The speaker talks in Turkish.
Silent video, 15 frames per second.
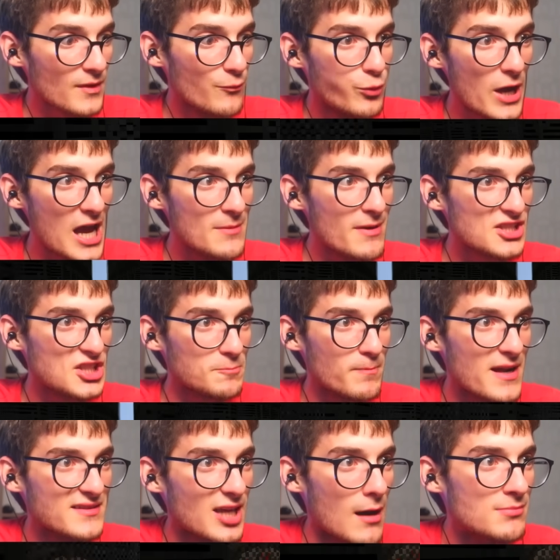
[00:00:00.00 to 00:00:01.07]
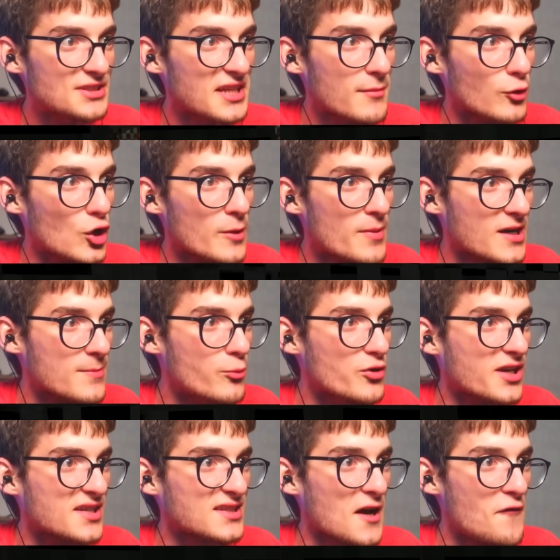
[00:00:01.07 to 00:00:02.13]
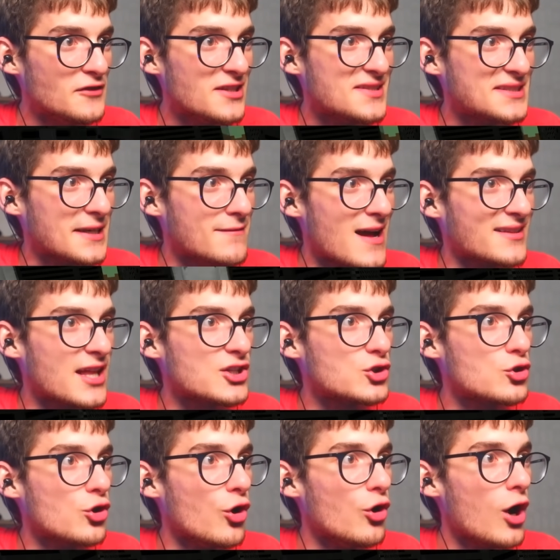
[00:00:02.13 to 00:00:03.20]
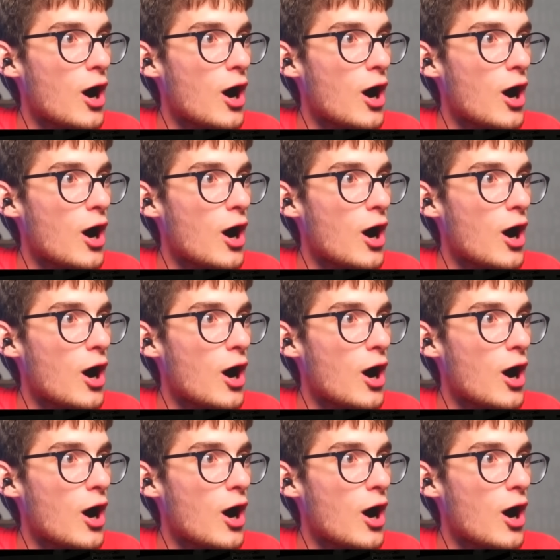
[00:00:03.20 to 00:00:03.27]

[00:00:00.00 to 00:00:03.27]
Bu elmas çipler tahminlerime göre bakın bu ikiz kafalı Steve'lerden çıkıyor.